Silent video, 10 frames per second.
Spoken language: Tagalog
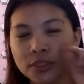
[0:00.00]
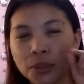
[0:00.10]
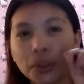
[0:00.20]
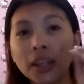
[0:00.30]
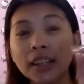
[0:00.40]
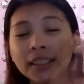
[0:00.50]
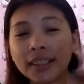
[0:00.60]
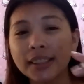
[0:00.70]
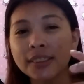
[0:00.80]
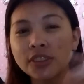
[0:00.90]
So,
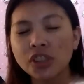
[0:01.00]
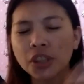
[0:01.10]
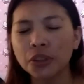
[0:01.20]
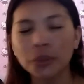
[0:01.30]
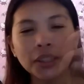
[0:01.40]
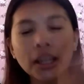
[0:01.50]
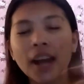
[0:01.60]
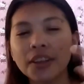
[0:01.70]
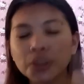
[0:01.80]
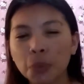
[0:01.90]
nag-init siya, though, he,
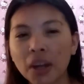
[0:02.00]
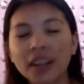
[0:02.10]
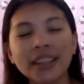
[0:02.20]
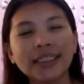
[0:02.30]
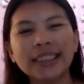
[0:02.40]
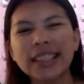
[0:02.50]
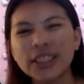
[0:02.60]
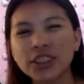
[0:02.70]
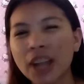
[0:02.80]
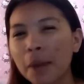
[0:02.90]
I swear, hindi
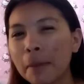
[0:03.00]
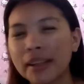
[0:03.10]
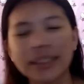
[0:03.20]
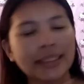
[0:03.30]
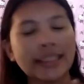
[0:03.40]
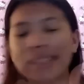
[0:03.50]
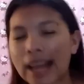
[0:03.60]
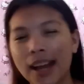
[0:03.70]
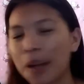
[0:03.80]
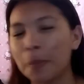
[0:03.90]
siya, hindi
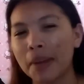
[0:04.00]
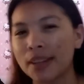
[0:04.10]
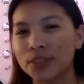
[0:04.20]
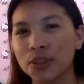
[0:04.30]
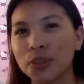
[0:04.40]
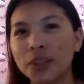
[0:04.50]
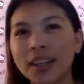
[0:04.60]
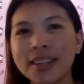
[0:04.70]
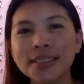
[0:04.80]
nakakapaso, okay?